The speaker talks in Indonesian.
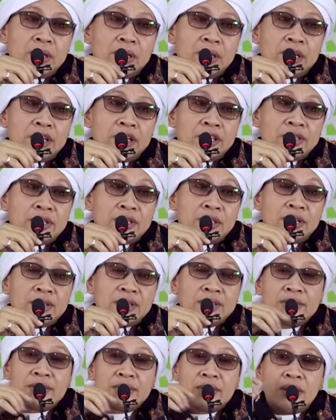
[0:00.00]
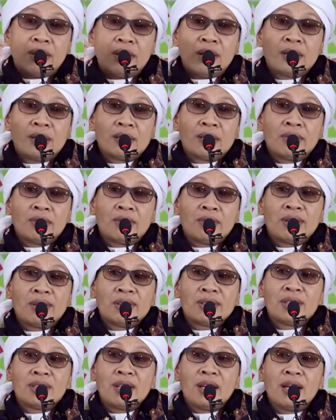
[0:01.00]
yang jelas harta
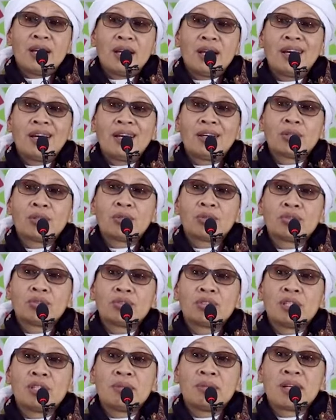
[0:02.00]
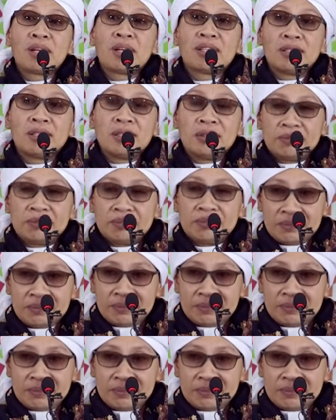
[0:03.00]
waris harus dibagi